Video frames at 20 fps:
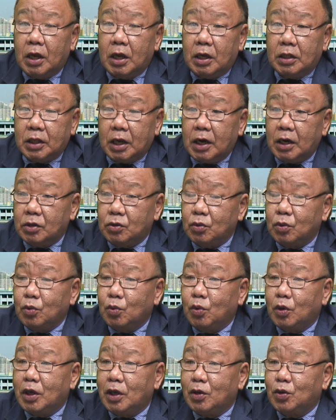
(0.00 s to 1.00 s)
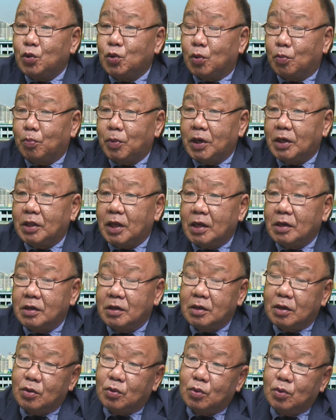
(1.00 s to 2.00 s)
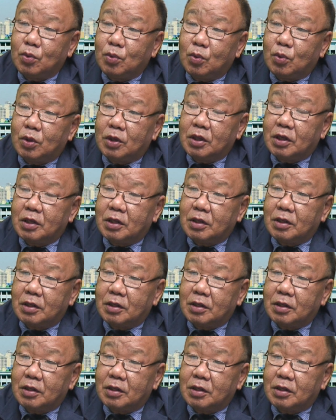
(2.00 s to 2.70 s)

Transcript: 当然，中国也有准备，但是呢，中国呢，